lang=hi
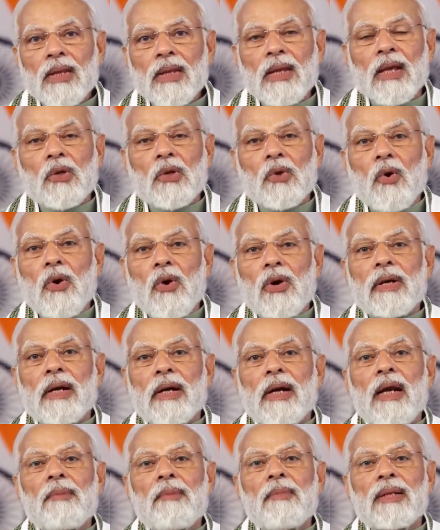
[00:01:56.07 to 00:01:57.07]
कि कौन
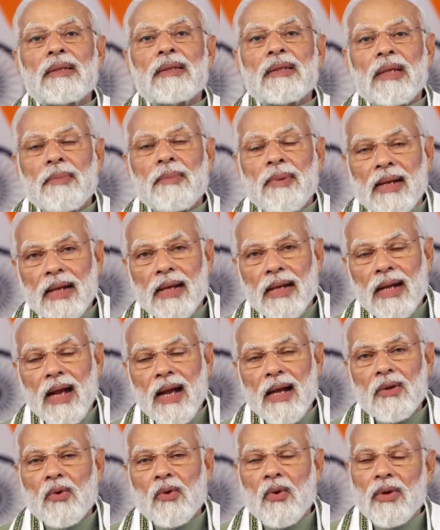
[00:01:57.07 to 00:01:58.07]
रेल मंत्री
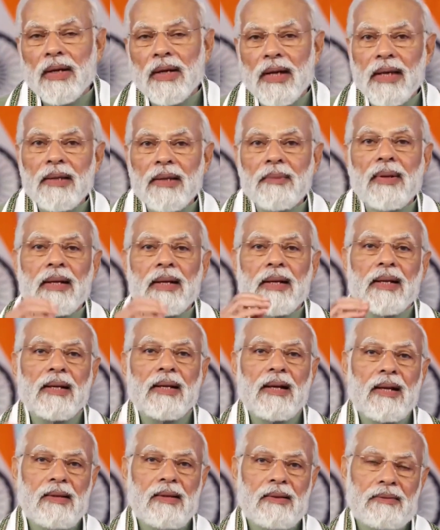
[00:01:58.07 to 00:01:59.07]
बनेगा कौन नहीं
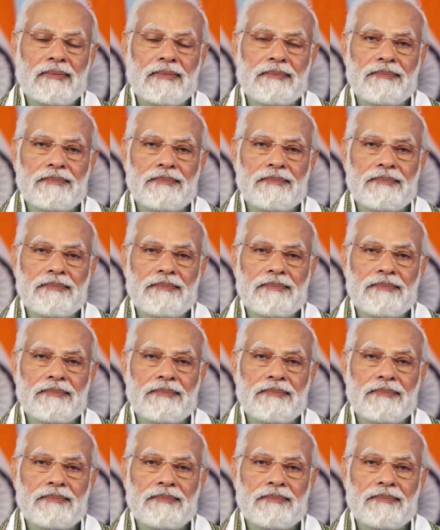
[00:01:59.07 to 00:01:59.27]
बनेगा